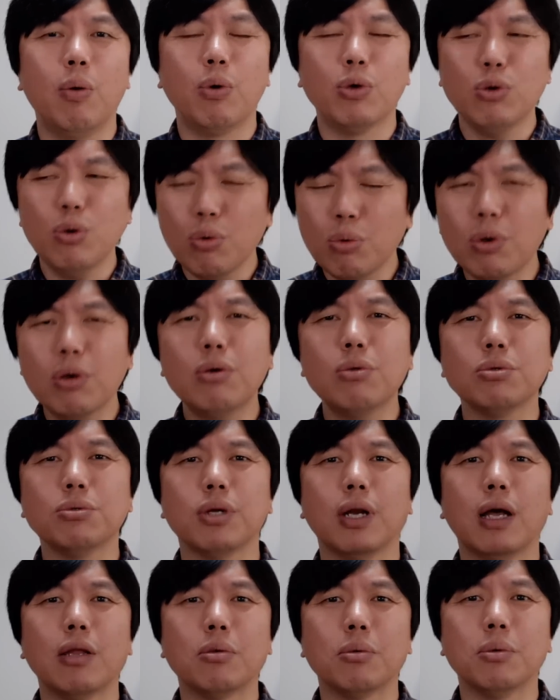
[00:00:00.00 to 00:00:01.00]
我就豁出
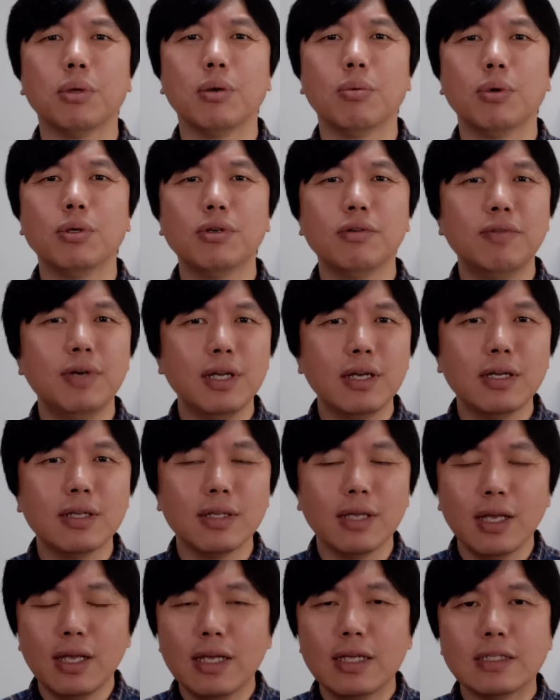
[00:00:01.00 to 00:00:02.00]
去了，对不对？我就为了
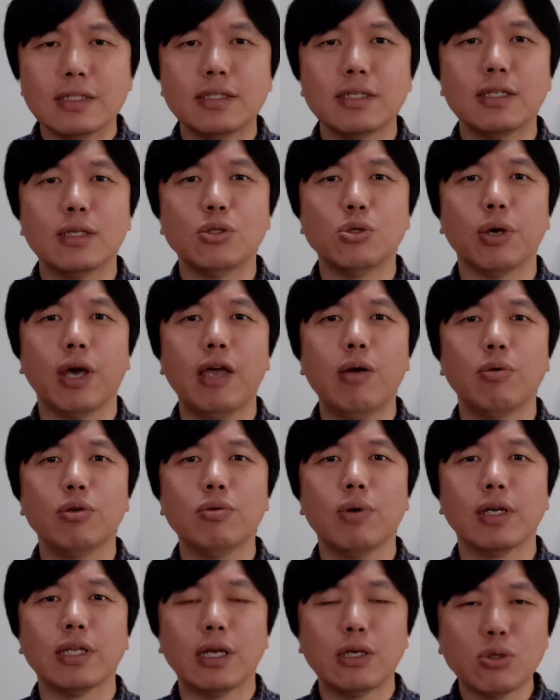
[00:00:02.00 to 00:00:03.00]
自己的权益，我
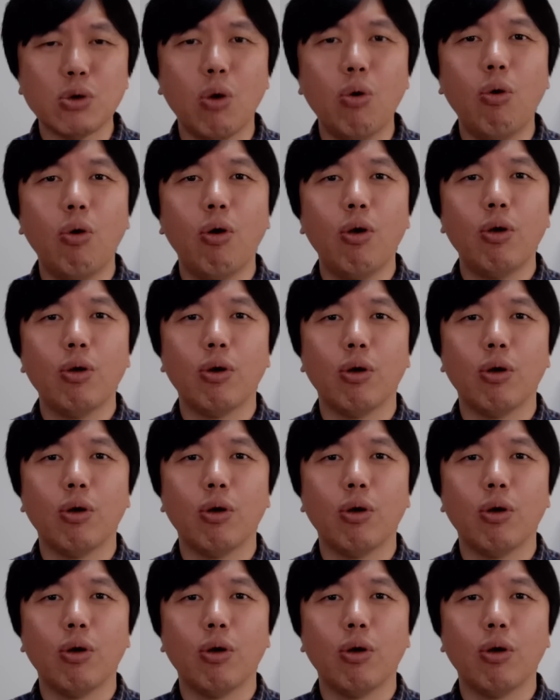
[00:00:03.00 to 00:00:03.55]
就往前冲，